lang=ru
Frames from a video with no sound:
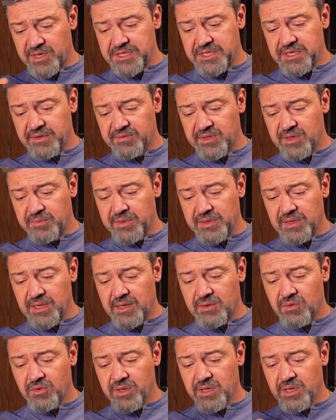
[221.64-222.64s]
массивные
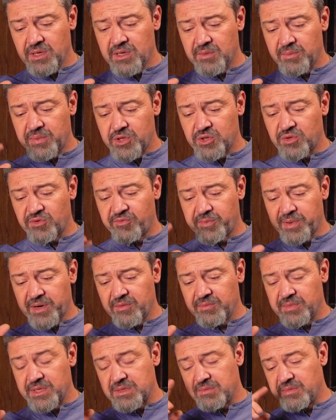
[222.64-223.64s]
подлокотники, причем в
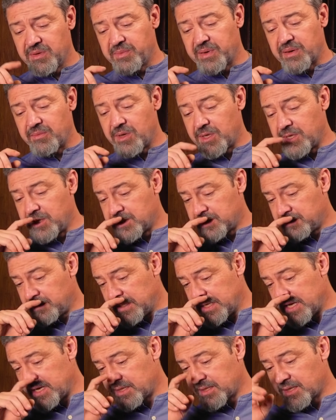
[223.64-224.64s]
правом, если мне память не
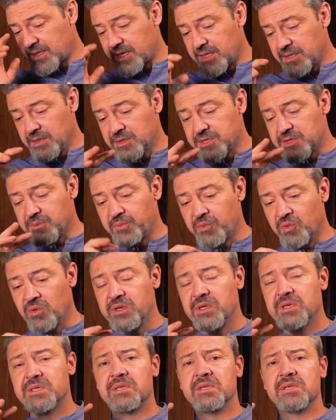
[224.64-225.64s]
изменяет, находился
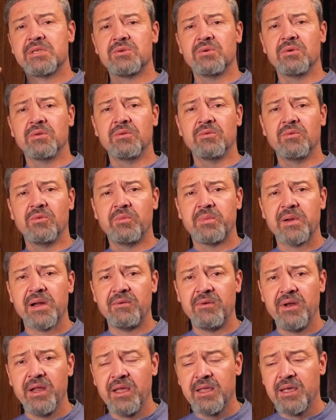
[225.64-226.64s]
пульт дистанционного
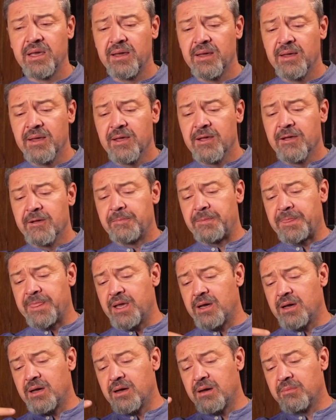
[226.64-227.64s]
управления
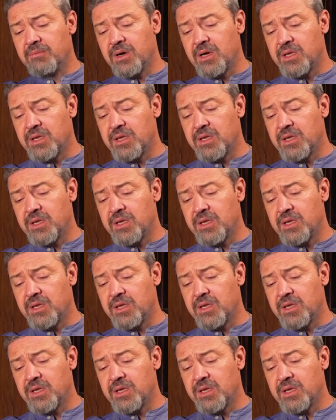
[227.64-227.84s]
а,